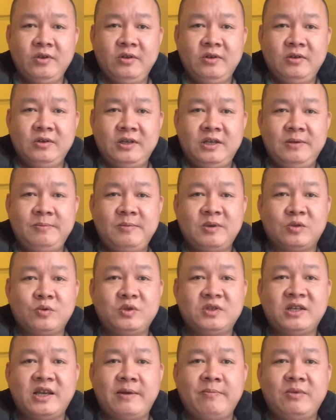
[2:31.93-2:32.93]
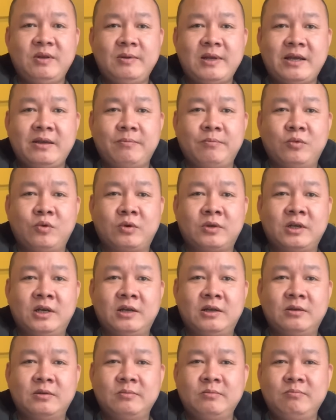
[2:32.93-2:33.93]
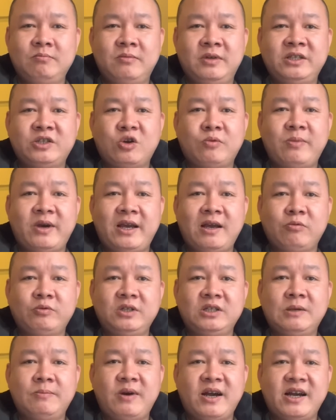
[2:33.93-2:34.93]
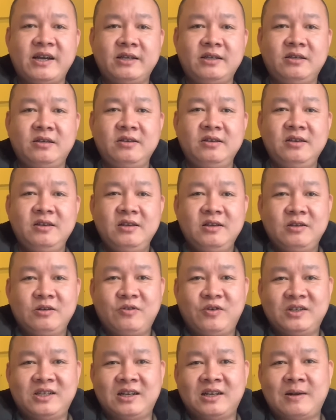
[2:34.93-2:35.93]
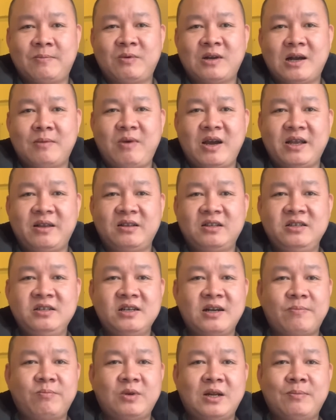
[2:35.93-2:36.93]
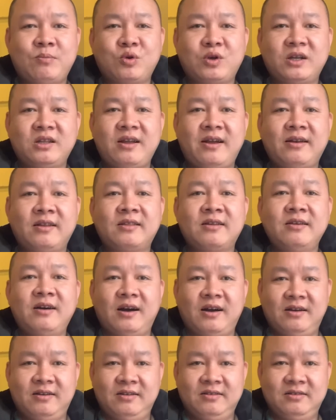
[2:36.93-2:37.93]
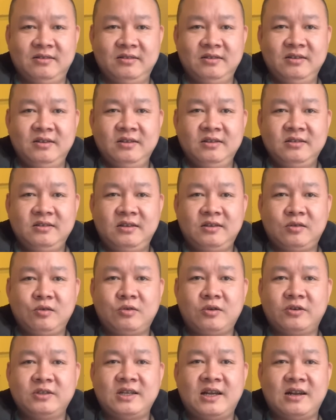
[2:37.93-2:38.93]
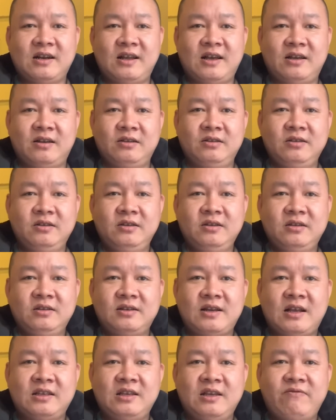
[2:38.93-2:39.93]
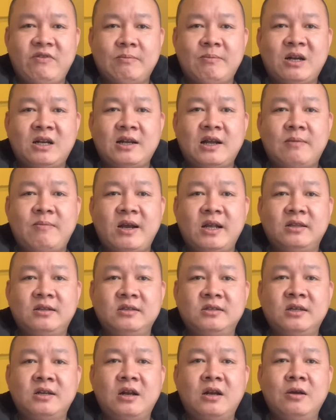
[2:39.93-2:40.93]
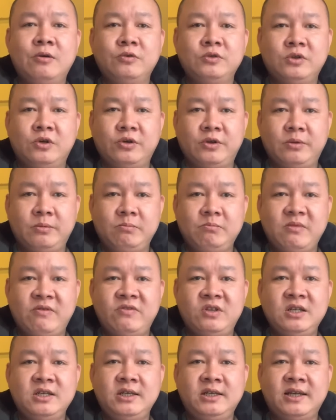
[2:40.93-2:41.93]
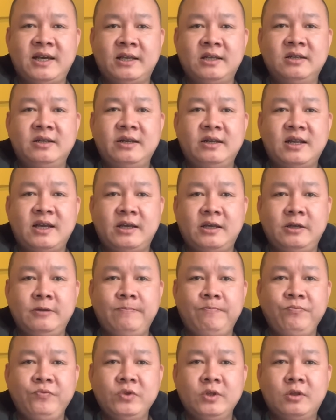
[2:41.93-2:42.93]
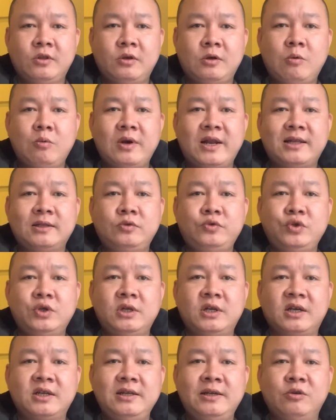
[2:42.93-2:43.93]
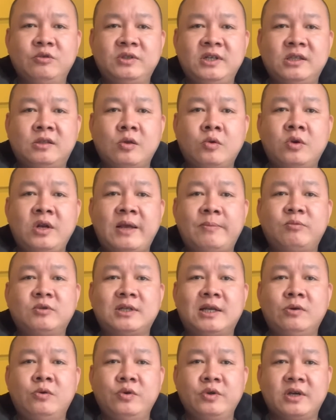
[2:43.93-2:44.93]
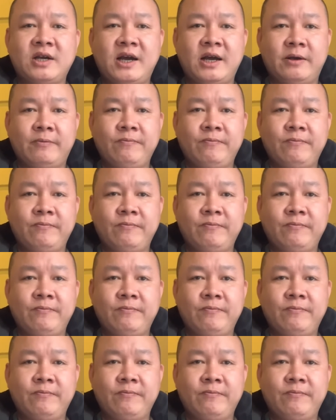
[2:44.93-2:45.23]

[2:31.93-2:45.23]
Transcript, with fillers: Khi mà tôi xem đến ảnh một uh, mấy cháu bé học sinh cấp hai gọi rằng gặp Khá Bảnh như gặp là một cái thần tượng, thì tôi nói rằng là đáng nhẽ phải bắt Khá Bảnh từ rất là lâu rồi, bởi vì những hình ảnh như thế này ấy, nó không lan truyền được cái điều gì tốt đẹp cho xã hội cả,